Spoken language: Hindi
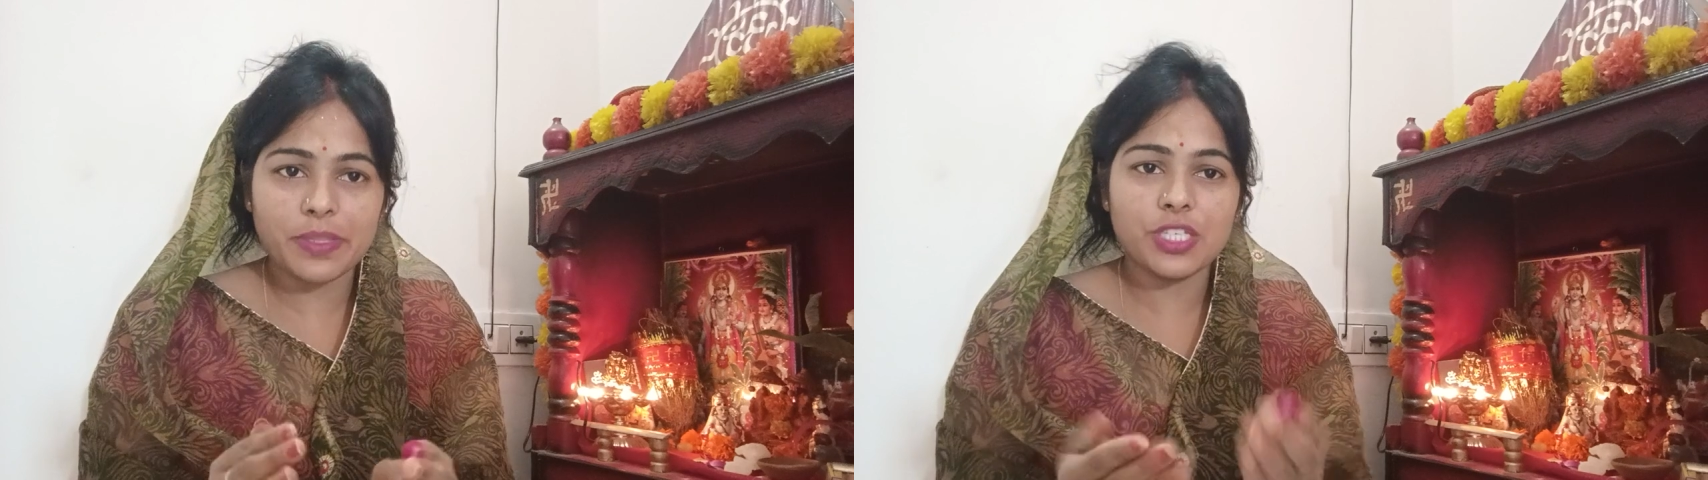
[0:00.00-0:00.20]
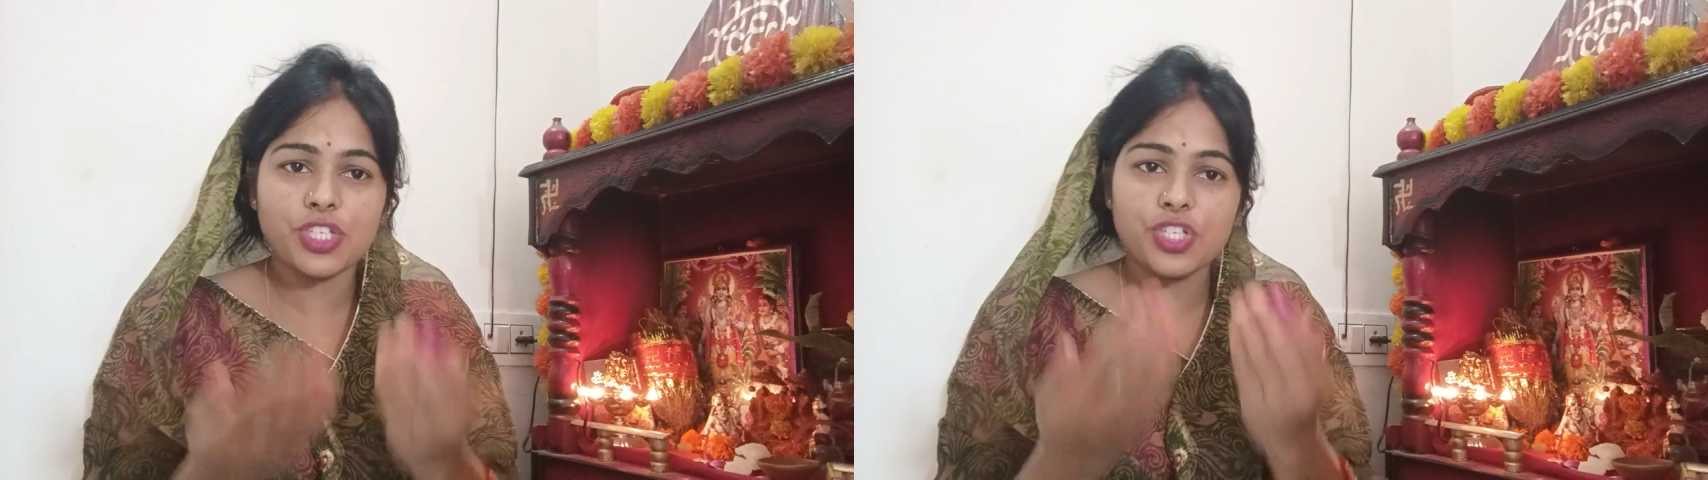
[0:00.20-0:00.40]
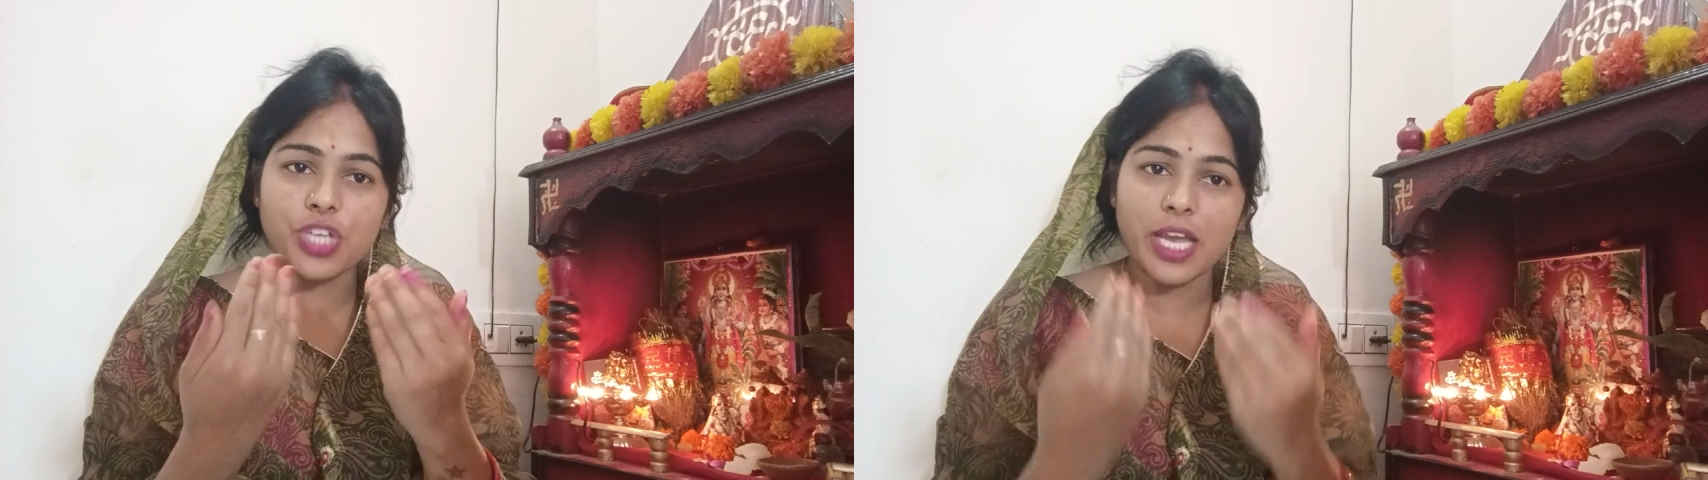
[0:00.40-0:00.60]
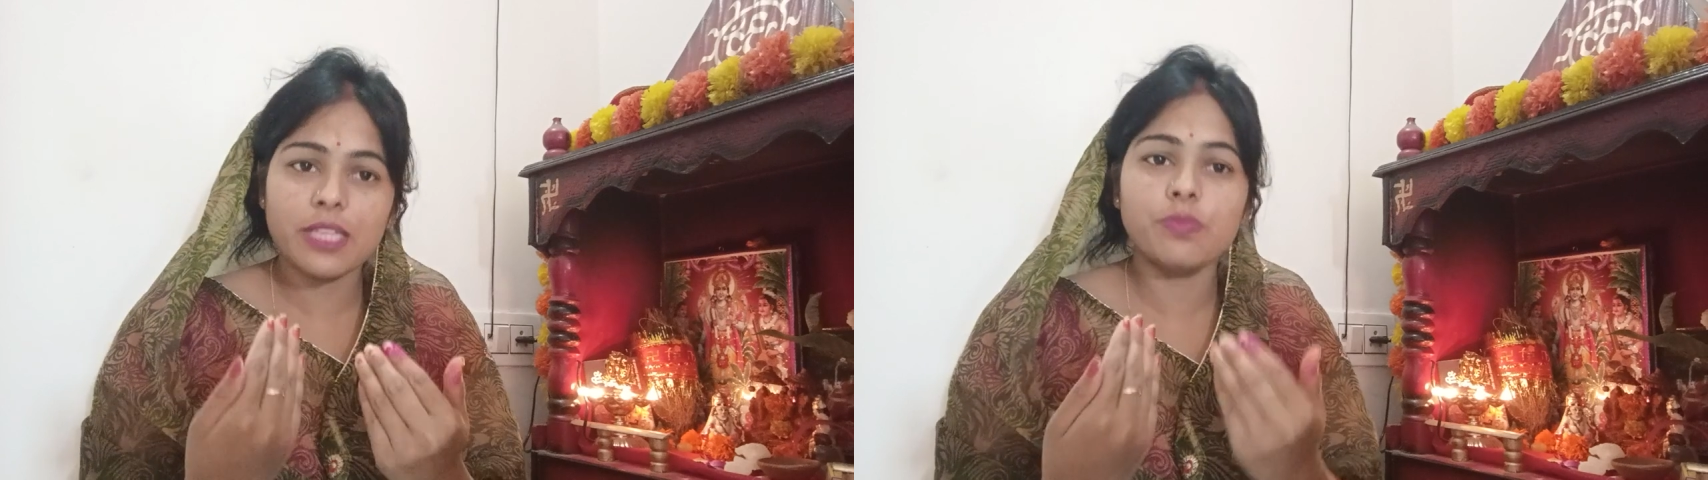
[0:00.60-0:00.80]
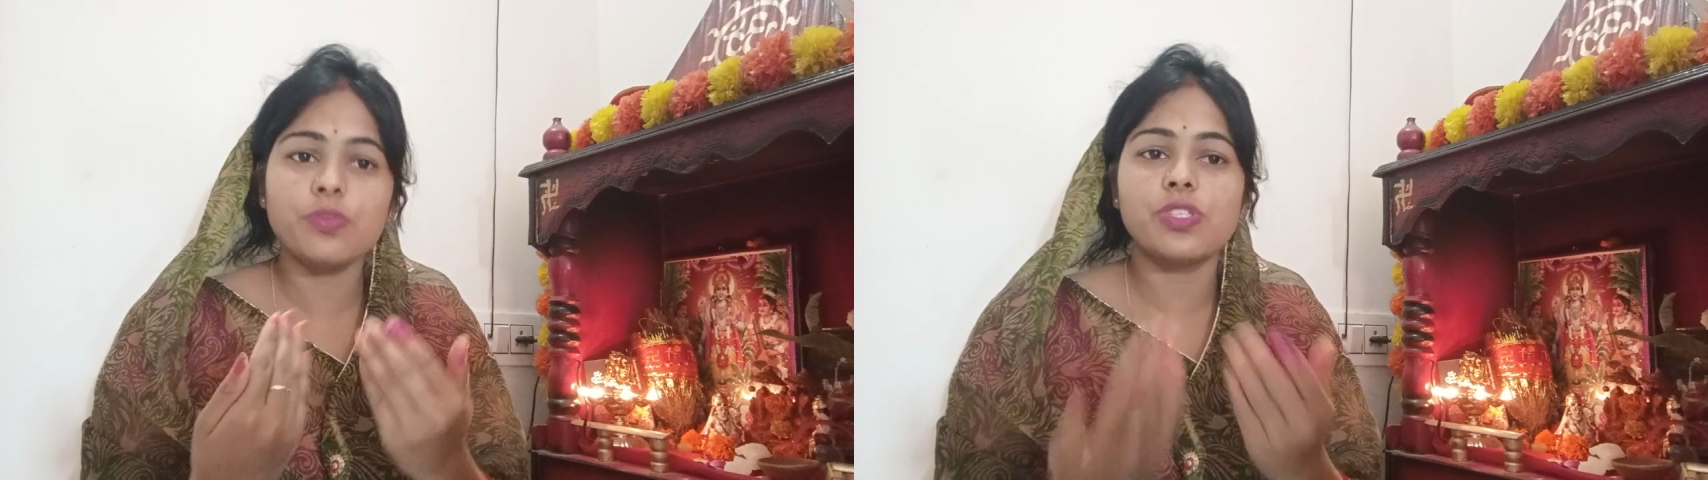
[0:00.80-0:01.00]
पिताजी
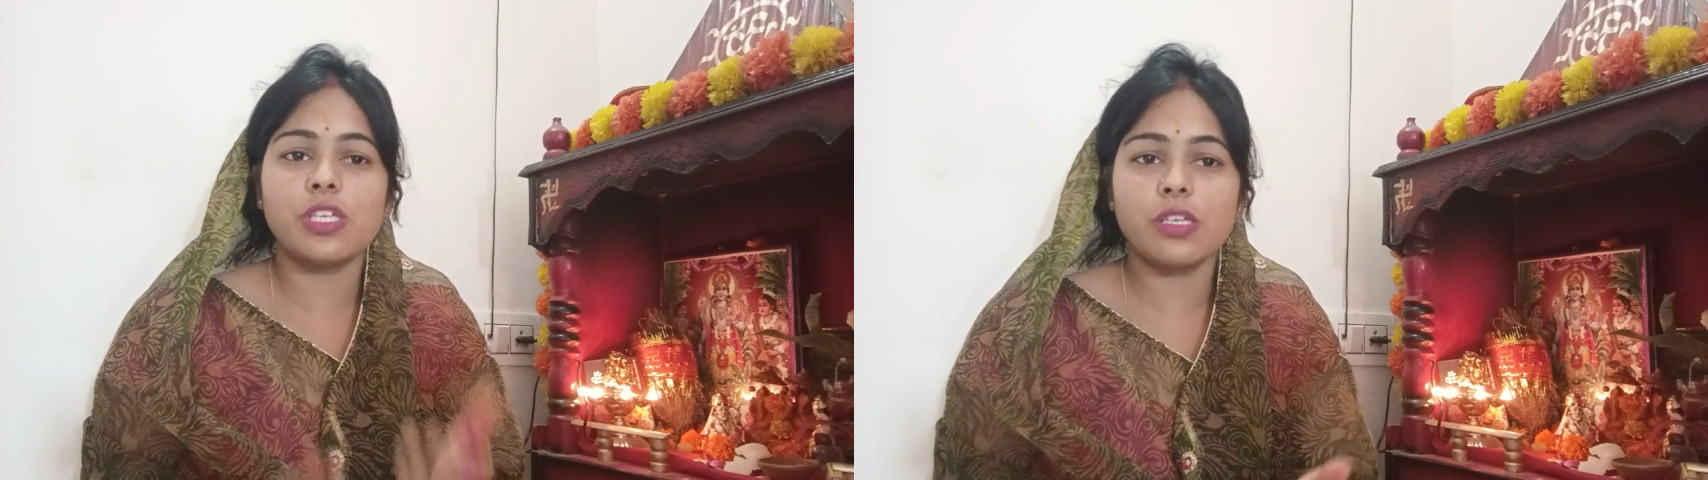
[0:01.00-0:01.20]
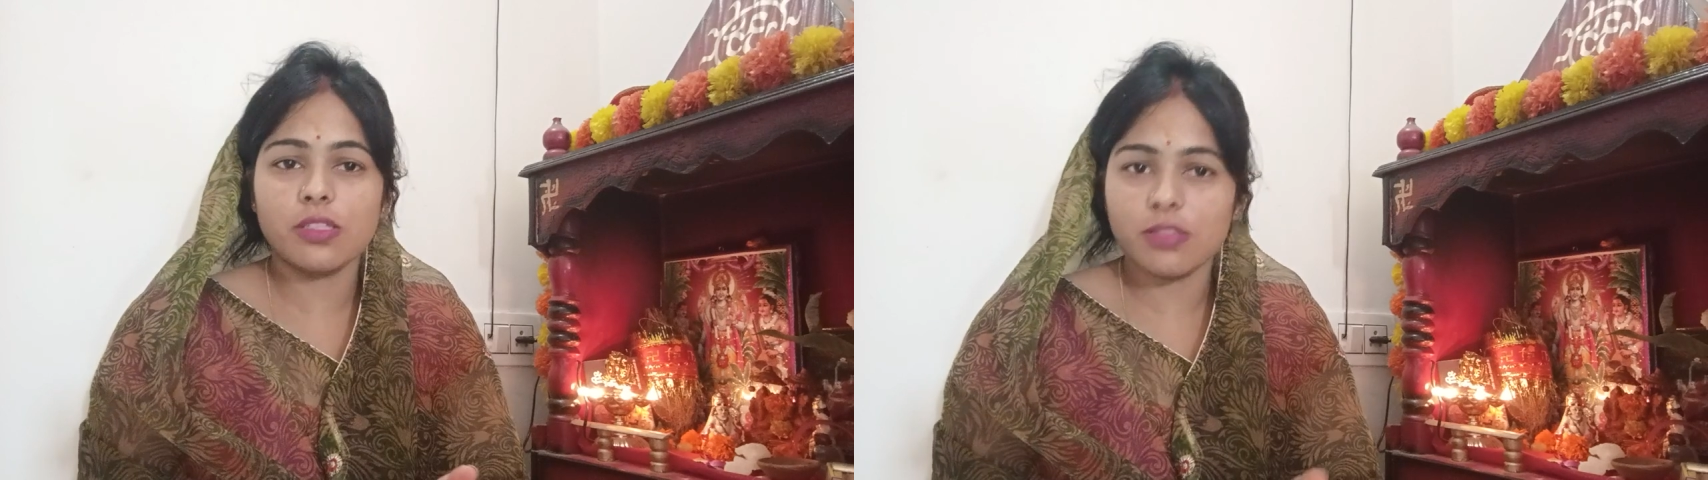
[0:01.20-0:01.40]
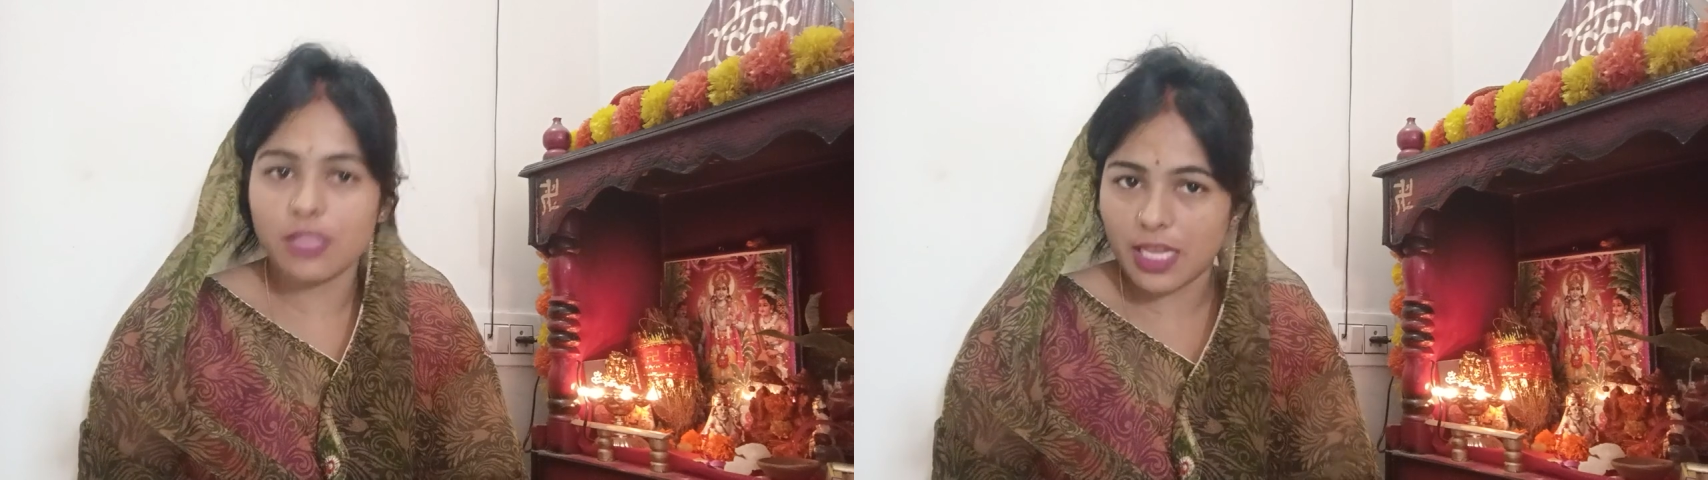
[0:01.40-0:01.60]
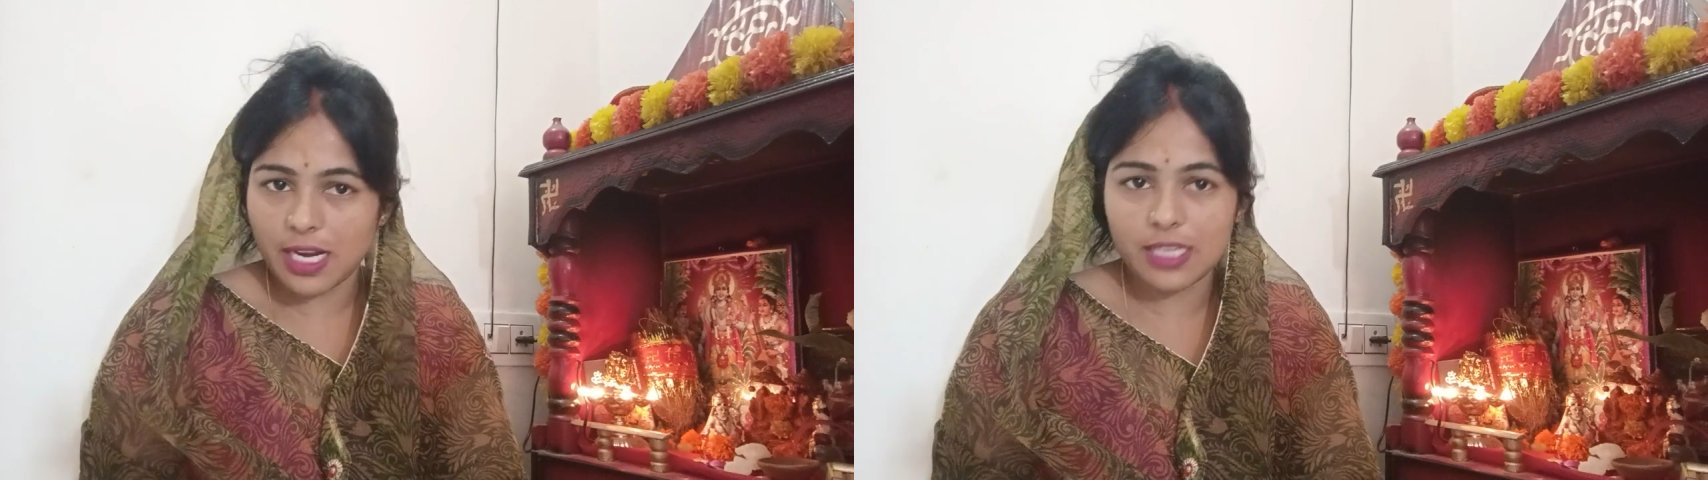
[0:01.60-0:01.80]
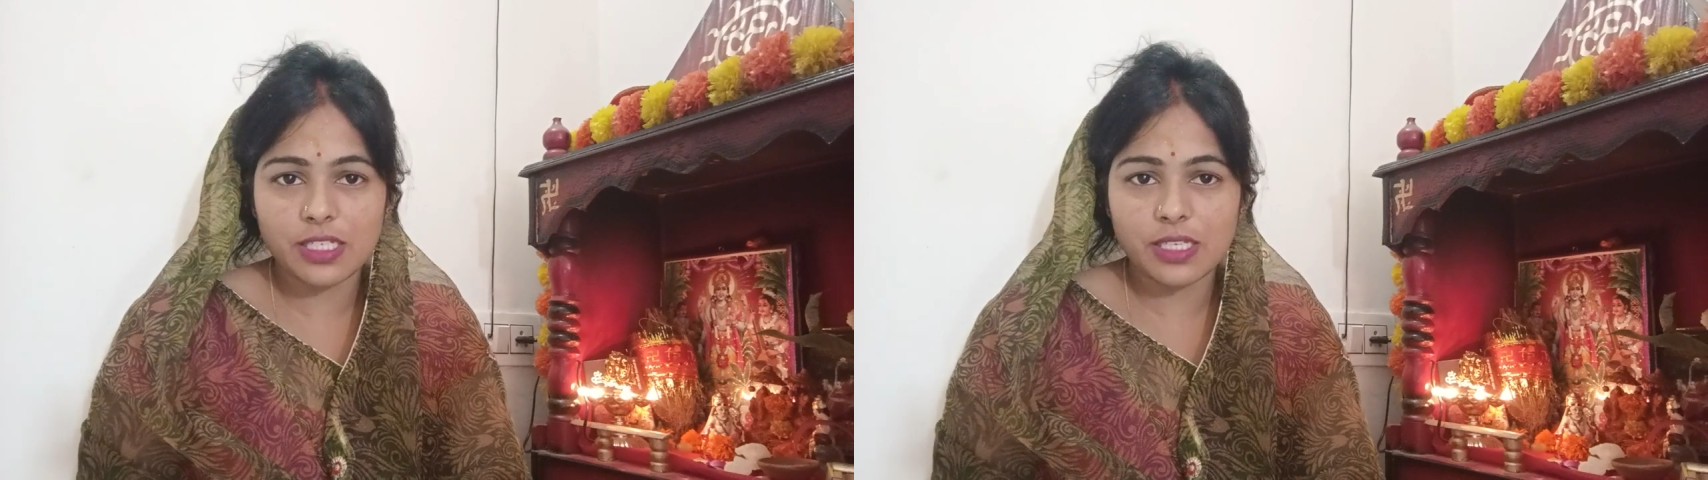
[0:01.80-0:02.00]
शायद मुझसे
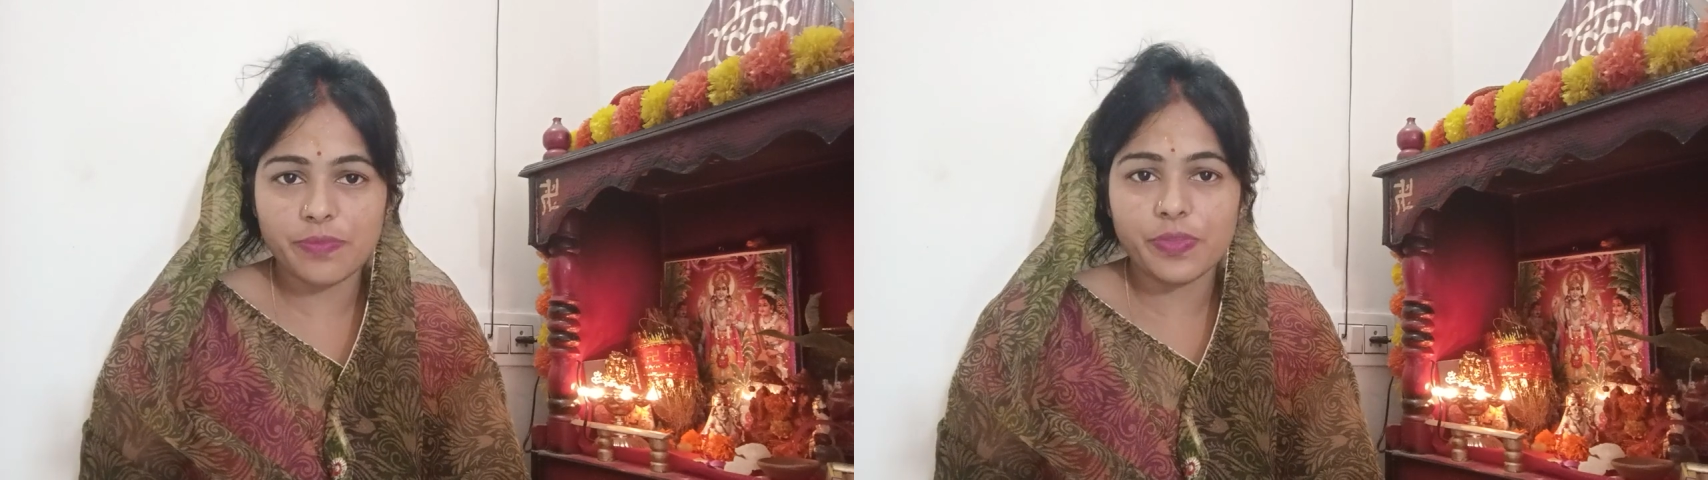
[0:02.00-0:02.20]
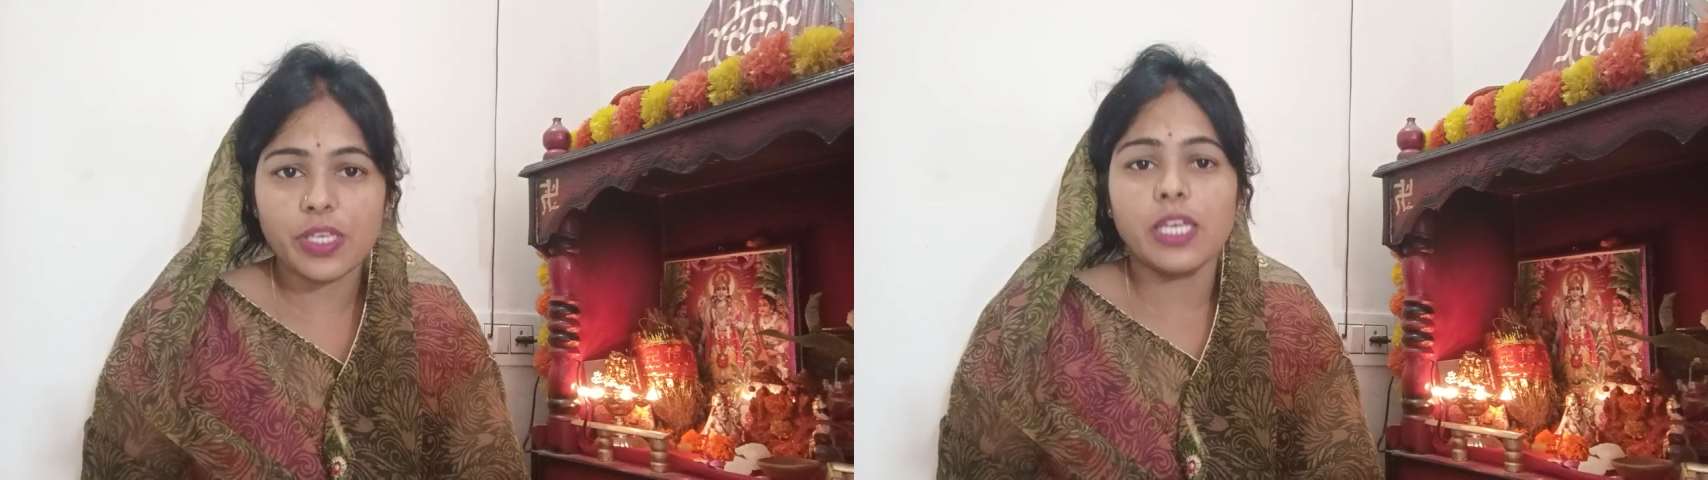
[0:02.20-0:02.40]
नाराज़ हैं